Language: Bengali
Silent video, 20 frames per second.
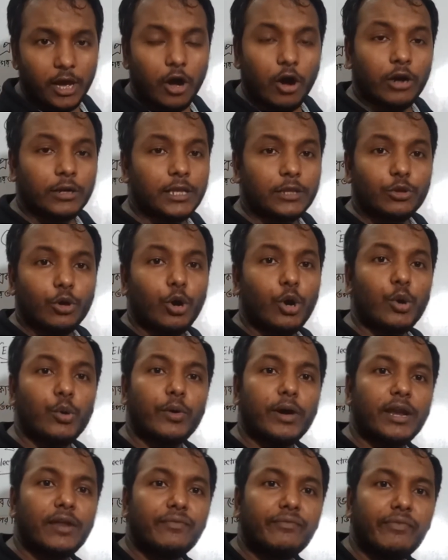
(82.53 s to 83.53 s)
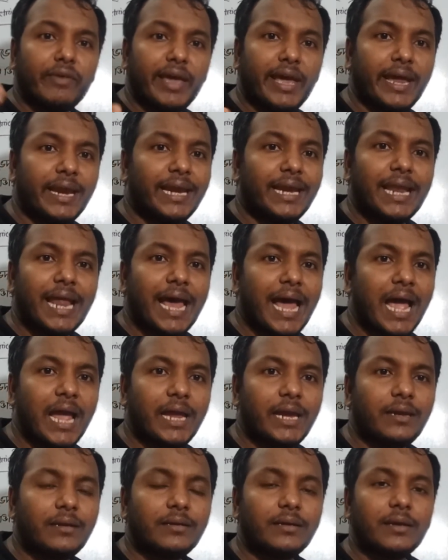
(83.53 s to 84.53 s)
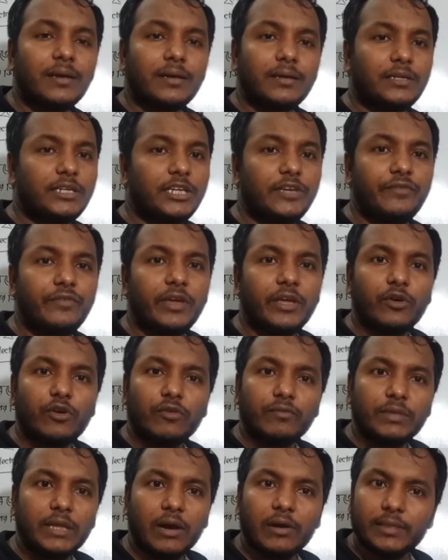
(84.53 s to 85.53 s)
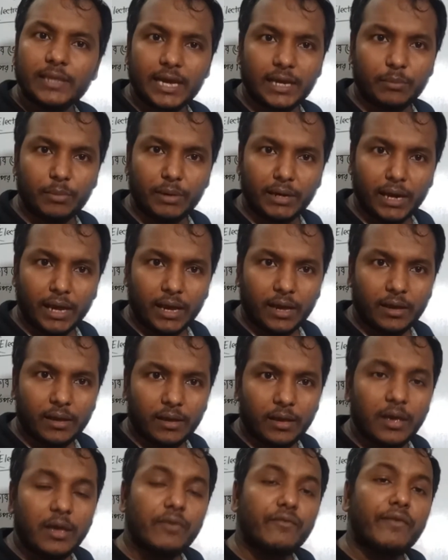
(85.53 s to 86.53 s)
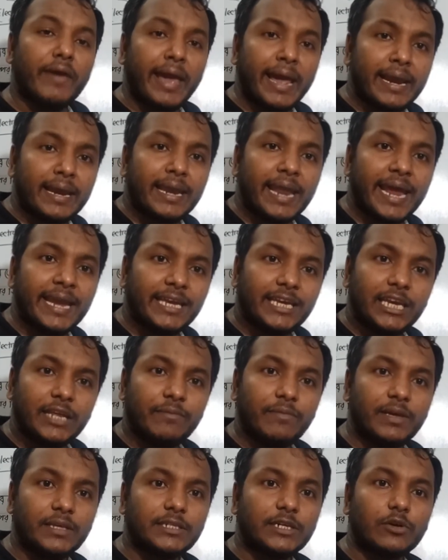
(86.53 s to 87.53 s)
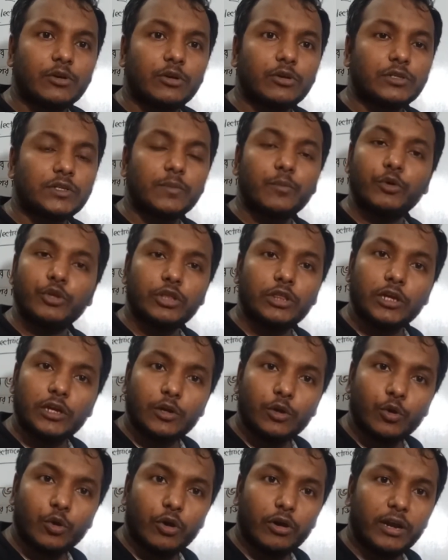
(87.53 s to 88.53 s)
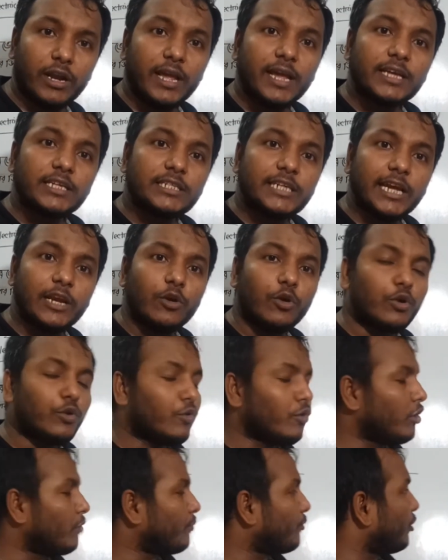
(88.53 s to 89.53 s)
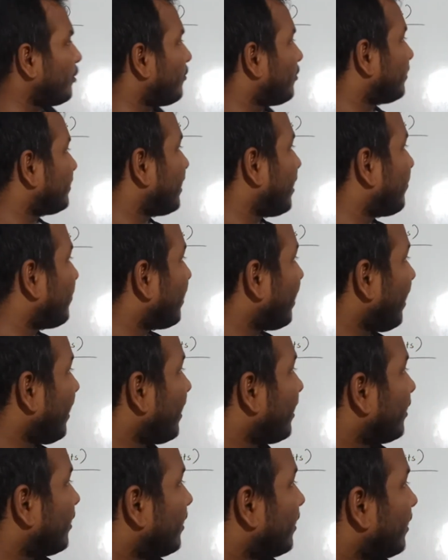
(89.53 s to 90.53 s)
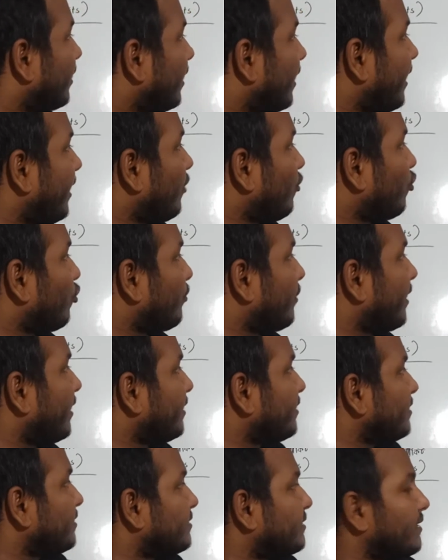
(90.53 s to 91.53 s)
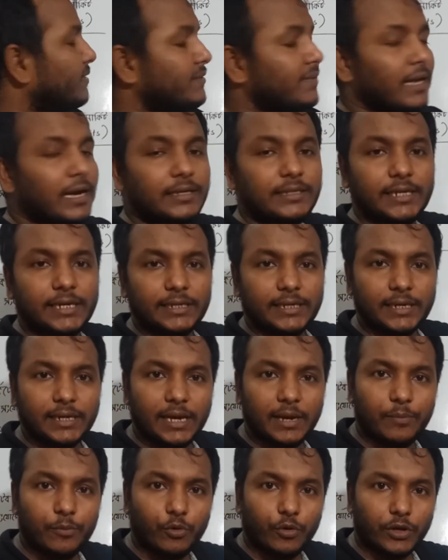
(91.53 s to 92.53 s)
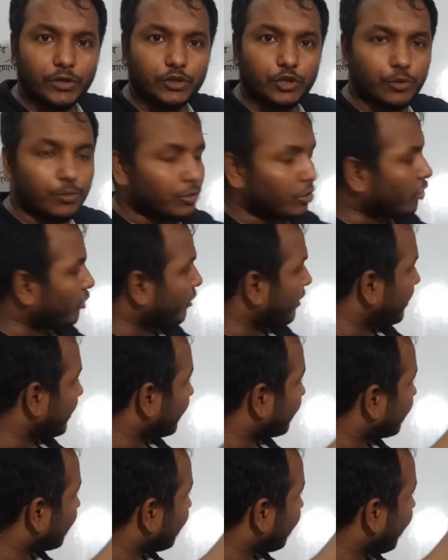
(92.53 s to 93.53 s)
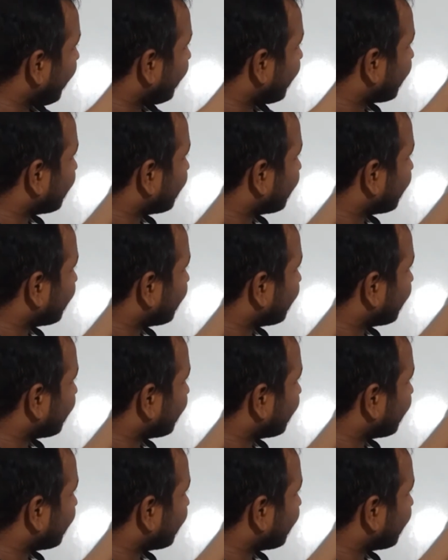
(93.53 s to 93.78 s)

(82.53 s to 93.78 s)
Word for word: অর্থাৎ তখন ওখানে ফ্যান লাইট টিভি এরকম দেওয়া থাকবে না ফ্যান লাইট টিভি যেগুলো হচ্ছে বৈদ্যুতিক লোড সেই লোডগুলোর পরিবর্তে আমরা এরকম রেজিস্ট্যান্স দ্বারা সেটাকে প্রকাশ করবো ধরো এটা একটা এটা